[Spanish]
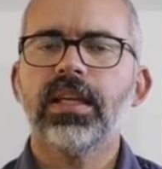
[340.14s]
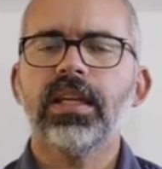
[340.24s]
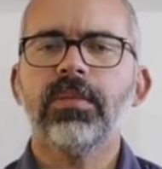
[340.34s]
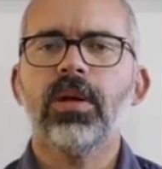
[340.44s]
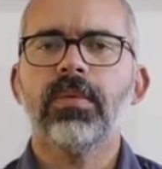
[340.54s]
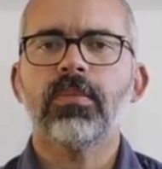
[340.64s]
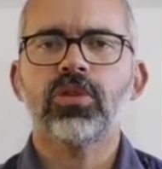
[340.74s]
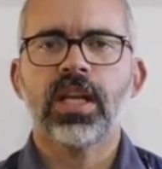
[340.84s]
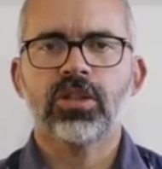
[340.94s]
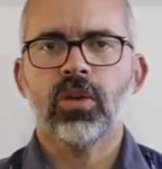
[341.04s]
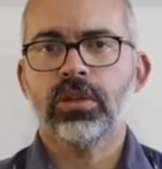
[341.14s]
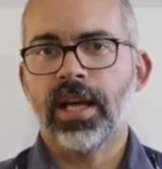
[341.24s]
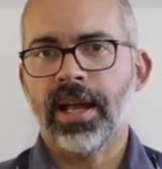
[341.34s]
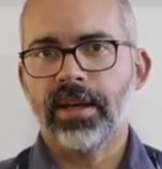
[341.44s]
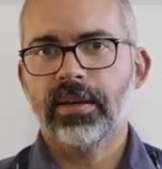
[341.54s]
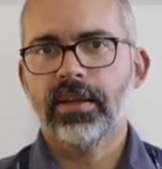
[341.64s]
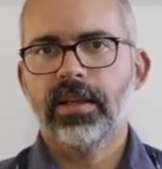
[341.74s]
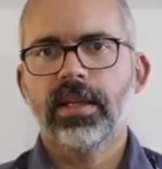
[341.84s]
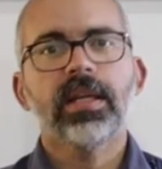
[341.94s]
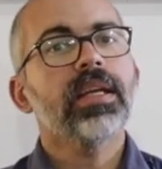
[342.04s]
y volvemos a soltar.
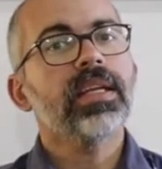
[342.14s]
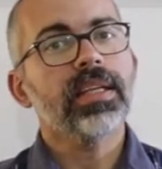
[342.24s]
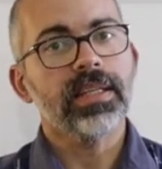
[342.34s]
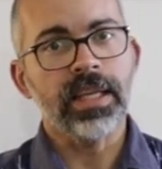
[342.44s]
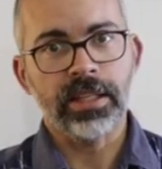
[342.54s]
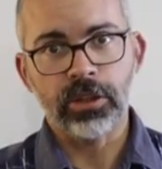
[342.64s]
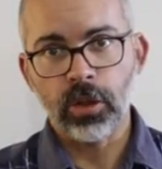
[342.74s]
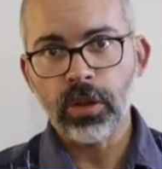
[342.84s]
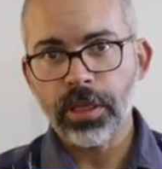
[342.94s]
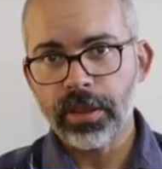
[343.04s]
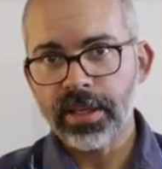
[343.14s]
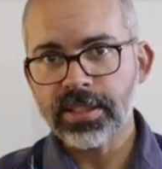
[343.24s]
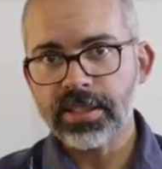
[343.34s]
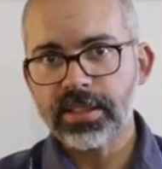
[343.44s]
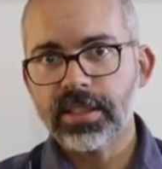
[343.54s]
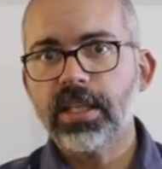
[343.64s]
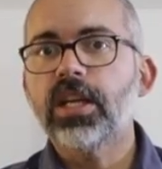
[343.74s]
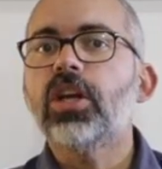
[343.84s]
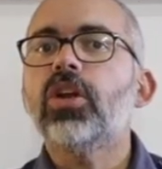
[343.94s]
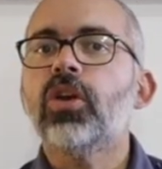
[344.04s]
Y entonces
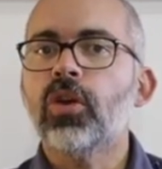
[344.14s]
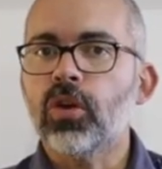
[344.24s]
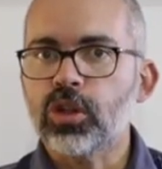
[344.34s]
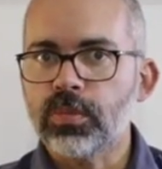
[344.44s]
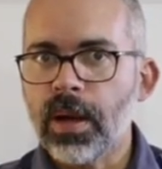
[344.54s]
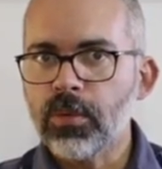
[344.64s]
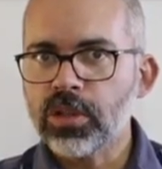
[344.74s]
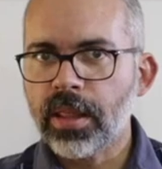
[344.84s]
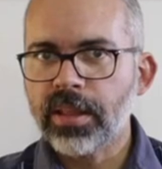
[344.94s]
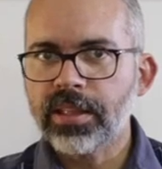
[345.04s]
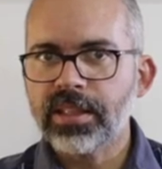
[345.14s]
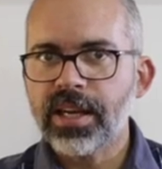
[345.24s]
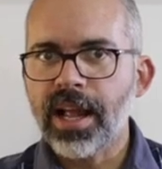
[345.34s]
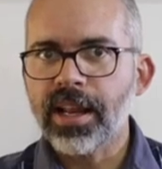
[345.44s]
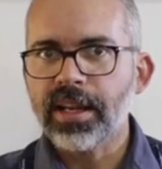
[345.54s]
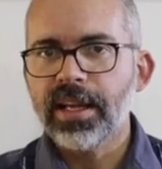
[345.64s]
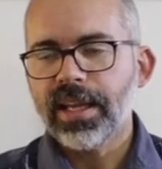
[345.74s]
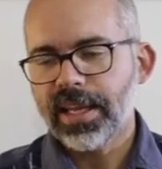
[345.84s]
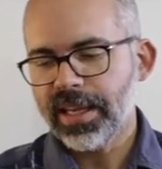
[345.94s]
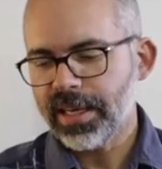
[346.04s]
nos vamos a centrar
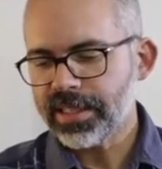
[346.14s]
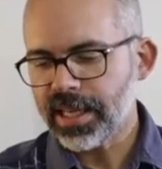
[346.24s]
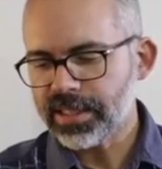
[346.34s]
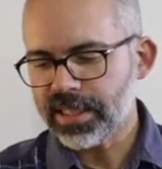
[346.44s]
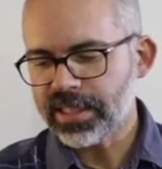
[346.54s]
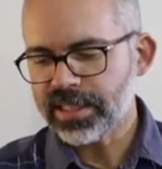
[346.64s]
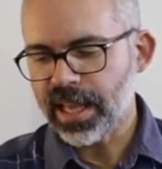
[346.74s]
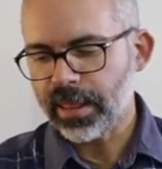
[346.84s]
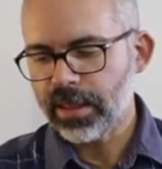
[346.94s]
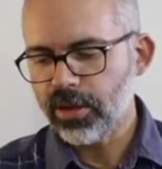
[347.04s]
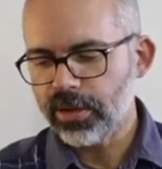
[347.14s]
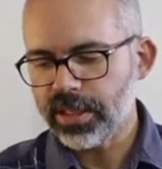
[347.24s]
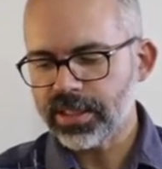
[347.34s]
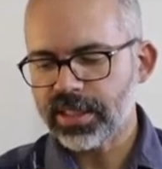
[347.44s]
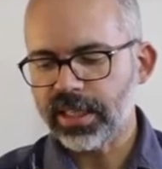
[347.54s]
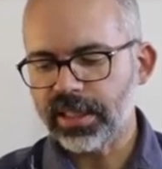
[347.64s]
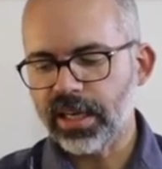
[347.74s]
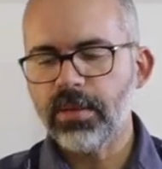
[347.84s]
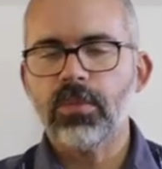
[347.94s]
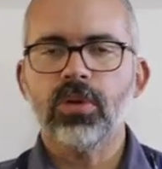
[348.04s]
en esas sensaciones que
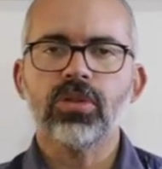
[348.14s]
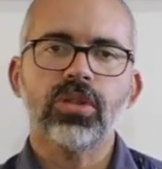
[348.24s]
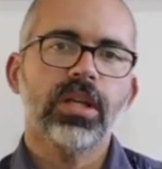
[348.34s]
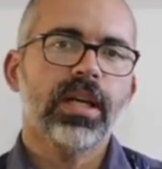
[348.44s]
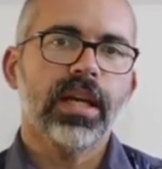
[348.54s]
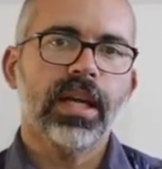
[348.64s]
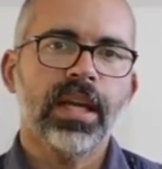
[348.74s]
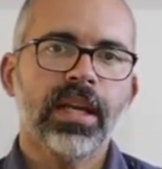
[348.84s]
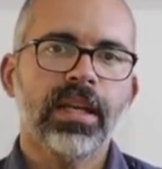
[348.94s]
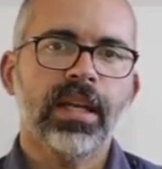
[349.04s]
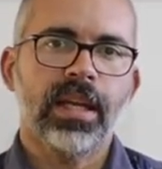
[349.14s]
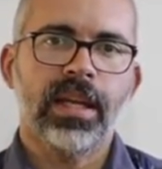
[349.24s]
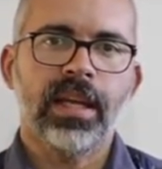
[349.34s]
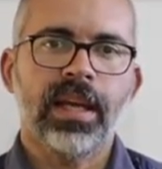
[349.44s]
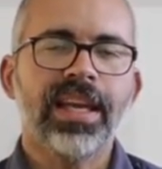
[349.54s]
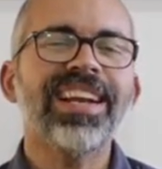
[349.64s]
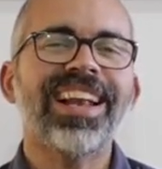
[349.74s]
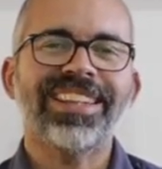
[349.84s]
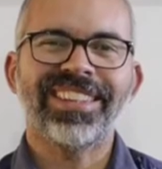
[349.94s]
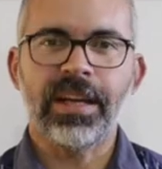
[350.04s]
tenemos eh, en, el
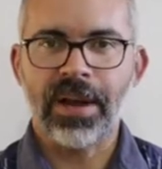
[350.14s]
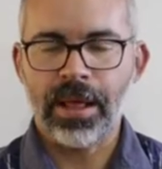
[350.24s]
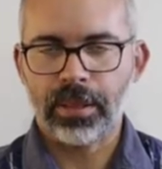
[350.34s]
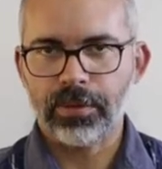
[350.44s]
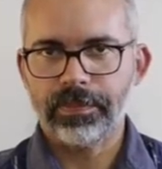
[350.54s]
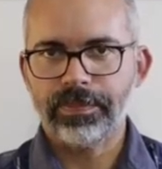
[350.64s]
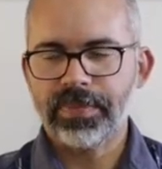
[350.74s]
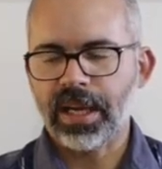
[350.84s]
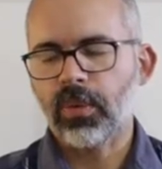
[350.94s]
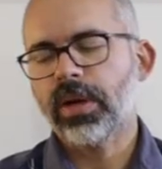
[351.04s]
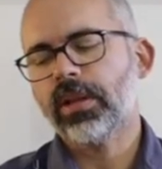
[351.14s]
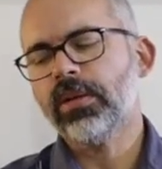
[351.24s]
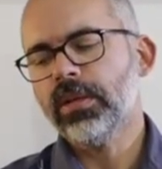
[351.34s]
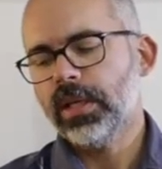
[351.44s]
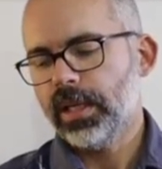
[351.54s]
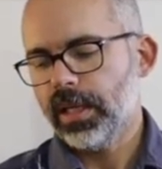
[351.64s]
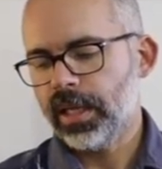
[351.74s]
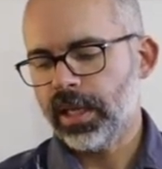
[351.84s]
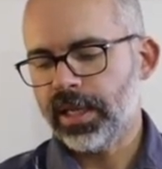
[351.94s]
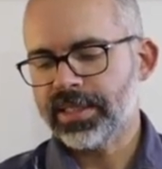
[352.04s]
antebrazo, ¿de acuerdo?
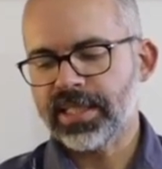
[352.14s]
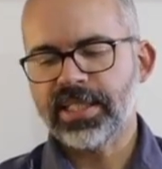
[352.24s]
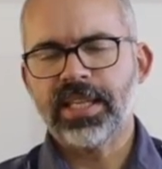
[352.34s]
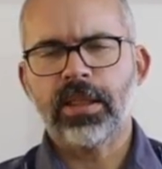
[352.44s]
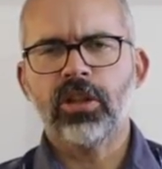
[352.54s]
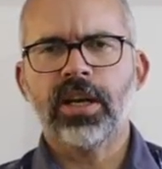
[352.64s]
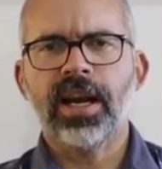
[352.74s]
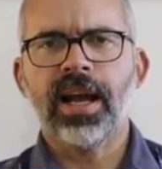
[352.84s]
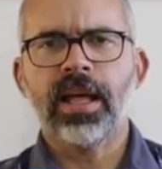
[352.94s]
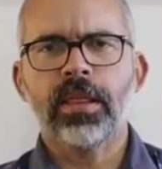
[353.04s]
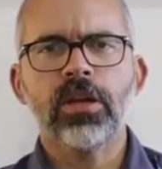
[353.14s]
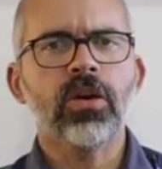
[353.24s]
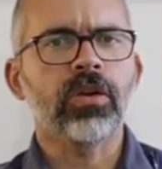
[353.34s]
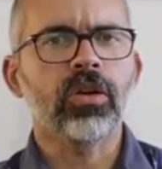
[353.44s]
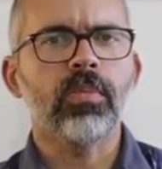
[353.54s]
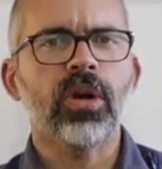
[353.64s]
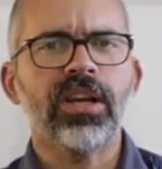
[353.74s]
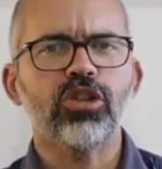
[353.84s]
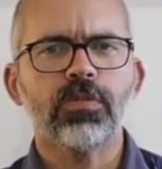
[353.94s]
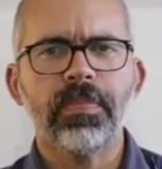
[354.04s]
Eh, esa sensación de relajación, como que
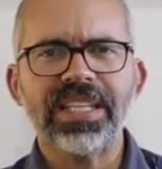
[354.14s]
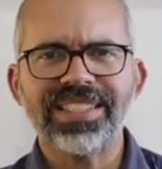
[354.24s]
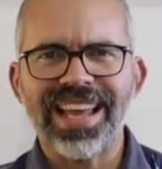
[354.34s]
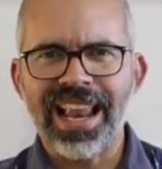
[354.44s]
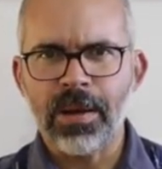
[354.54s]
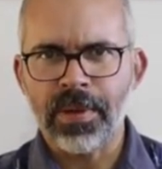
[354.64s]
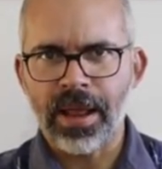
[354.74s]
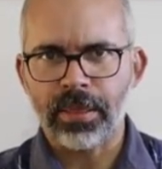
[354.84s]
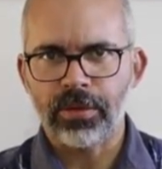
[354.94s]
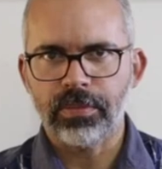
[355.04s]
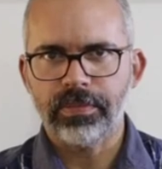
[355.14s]
nos pesa el brazo,